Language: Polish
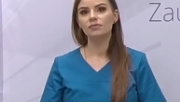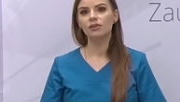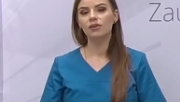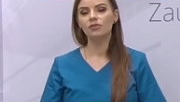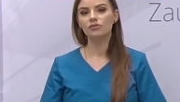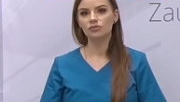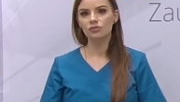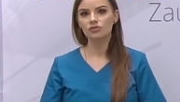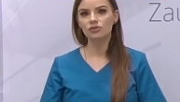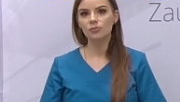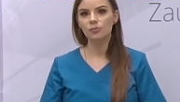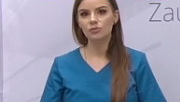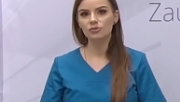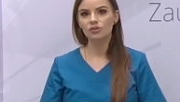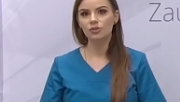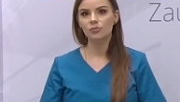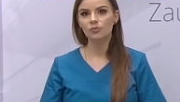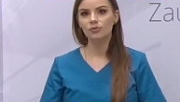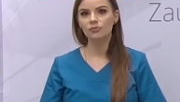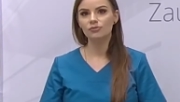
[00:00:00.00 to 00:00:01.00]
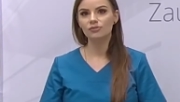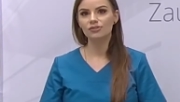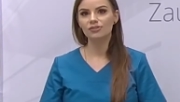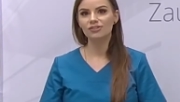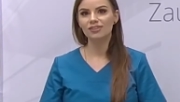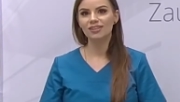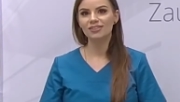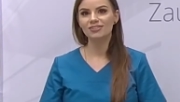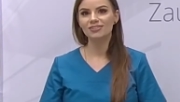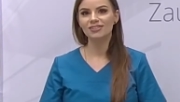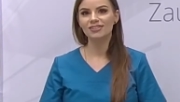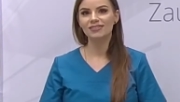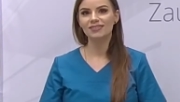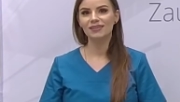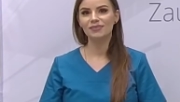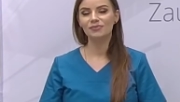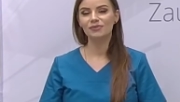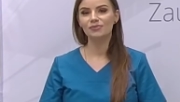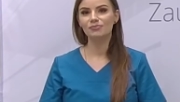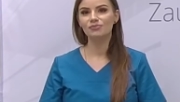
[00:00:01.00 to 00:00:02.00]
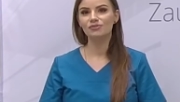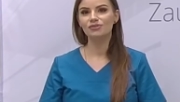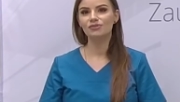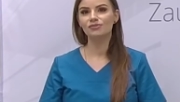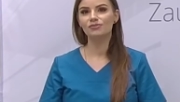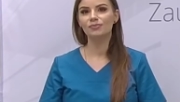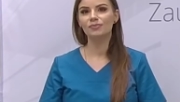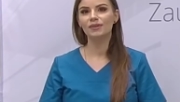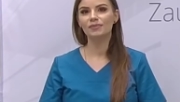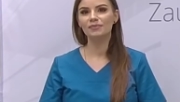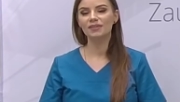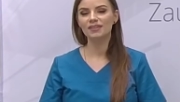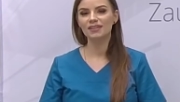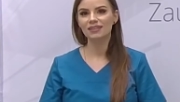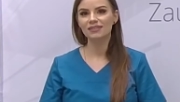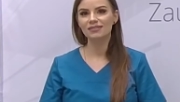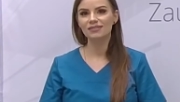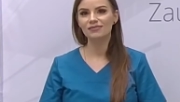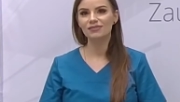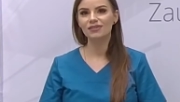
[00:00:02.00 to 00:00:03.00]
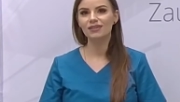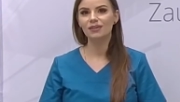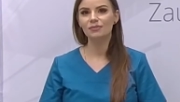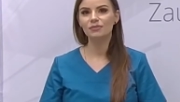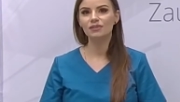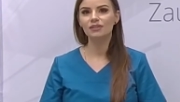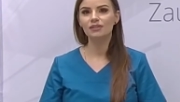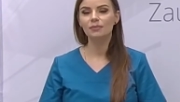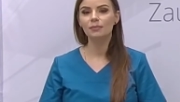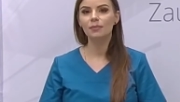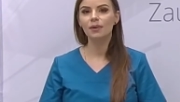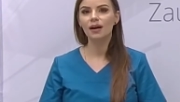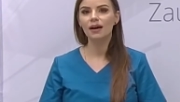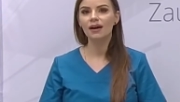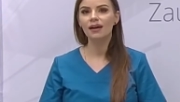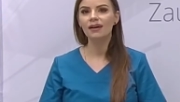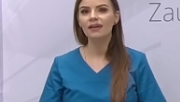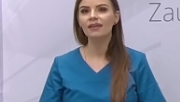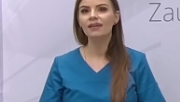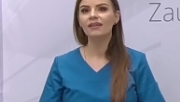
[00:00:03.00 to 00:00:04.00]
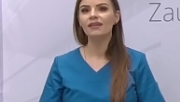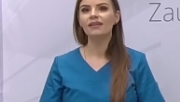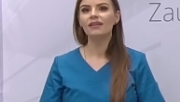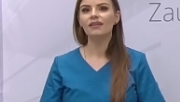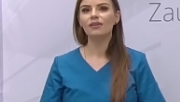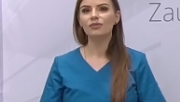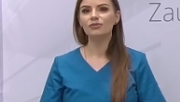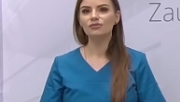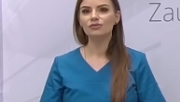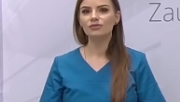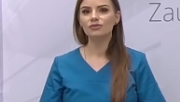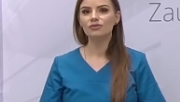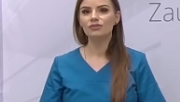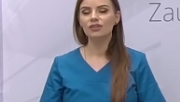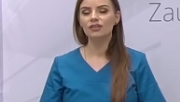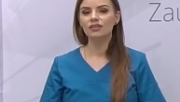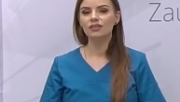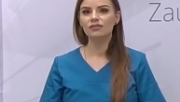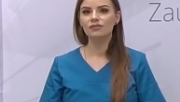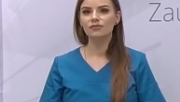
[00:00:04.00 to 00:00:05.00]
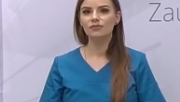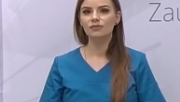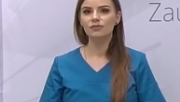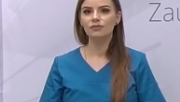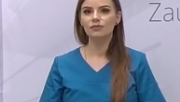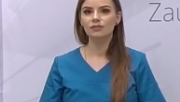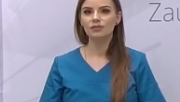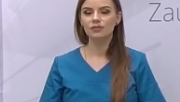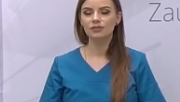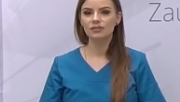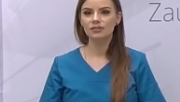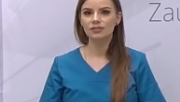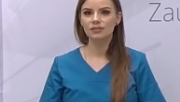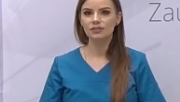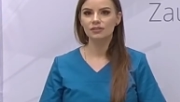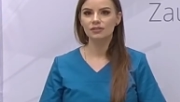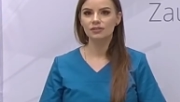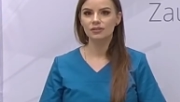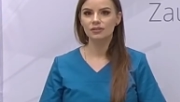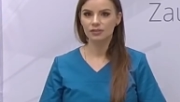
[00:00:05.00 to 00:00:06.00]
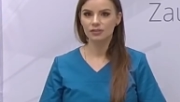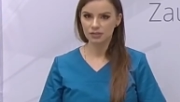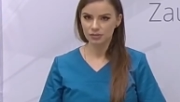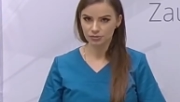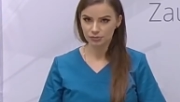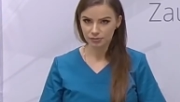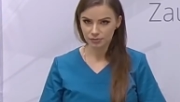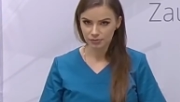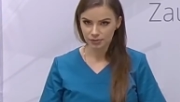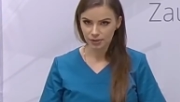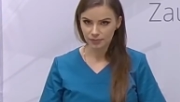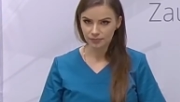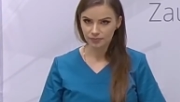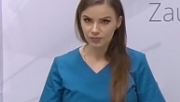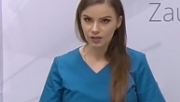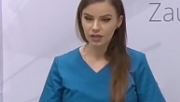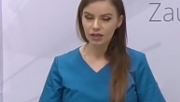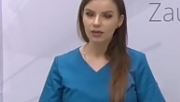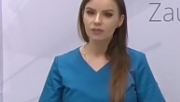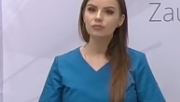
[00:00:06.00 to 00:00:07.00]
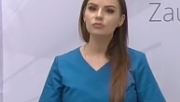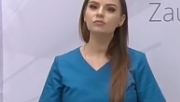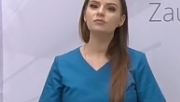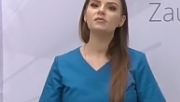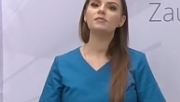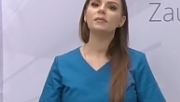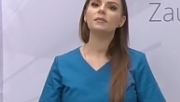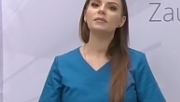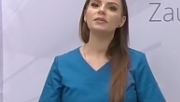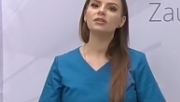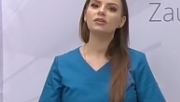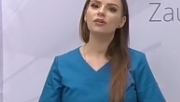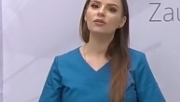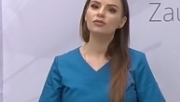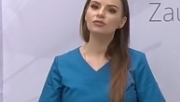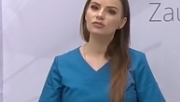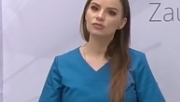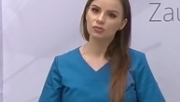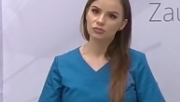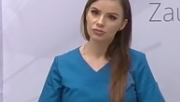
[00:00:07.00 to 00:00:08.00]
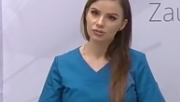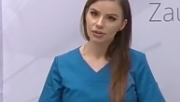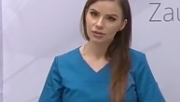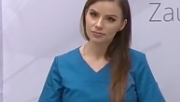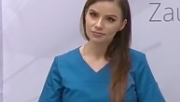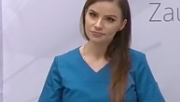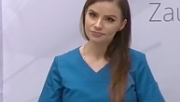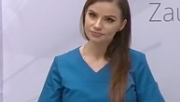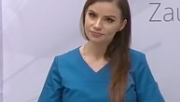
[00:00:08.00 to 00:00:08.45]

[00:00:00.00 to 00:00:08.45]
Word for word: osocze możemy użyć. Też czasami przy suplementacji witaminy B osocze jest fluorescencyjnie żółte. Jak już my mamy to osocze,